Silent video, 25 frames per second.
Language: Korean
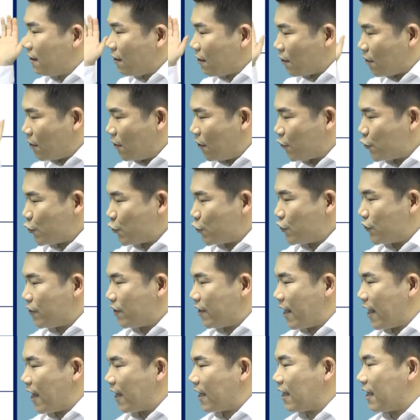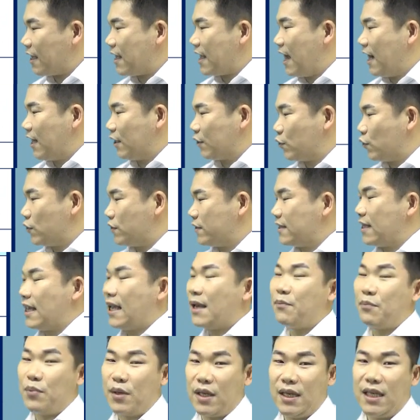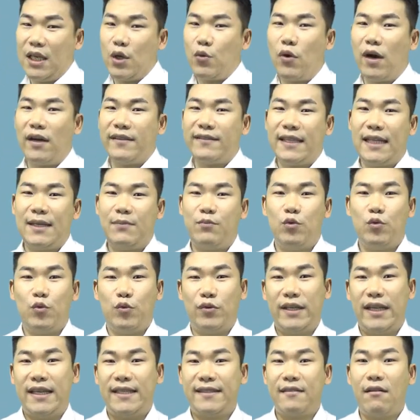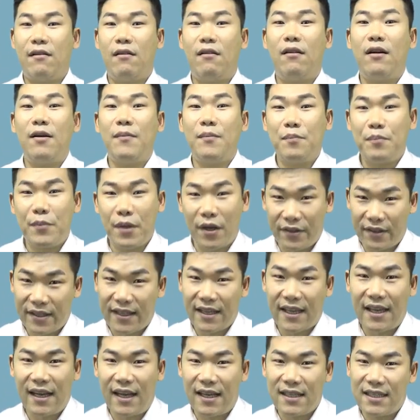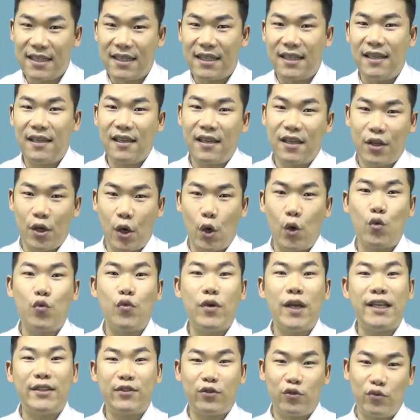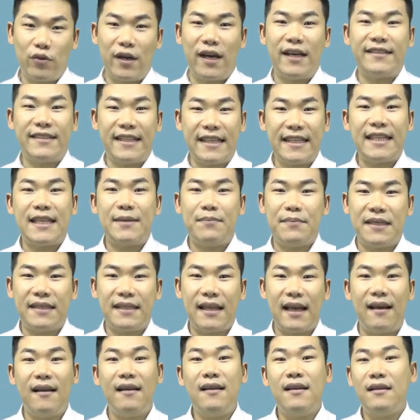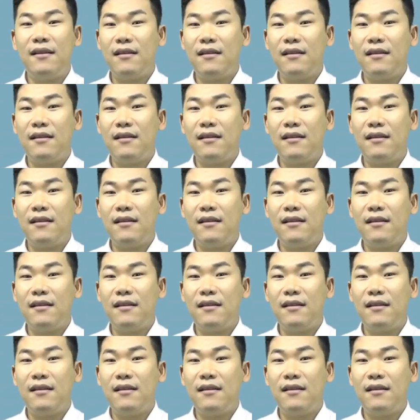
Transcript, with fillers: 거주주택 양도세 비과세 부분에서 몇 가지 경우의 수가 생깁니다.